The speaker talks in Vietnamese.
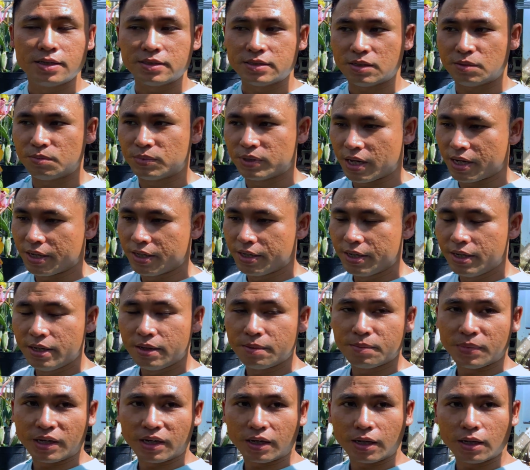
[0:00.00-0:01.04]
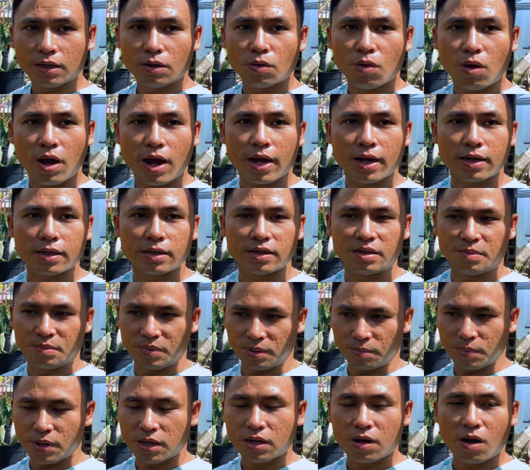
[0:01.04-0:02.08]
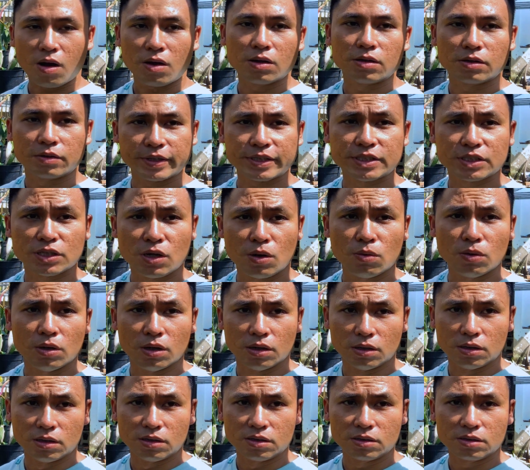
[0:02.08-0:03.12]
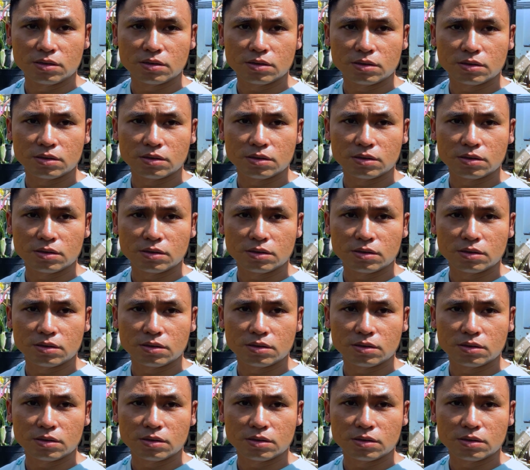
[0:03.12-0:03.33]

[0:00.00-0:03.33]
xong mình để riêng mình kích hoa, thì mình mới có được cái số lượng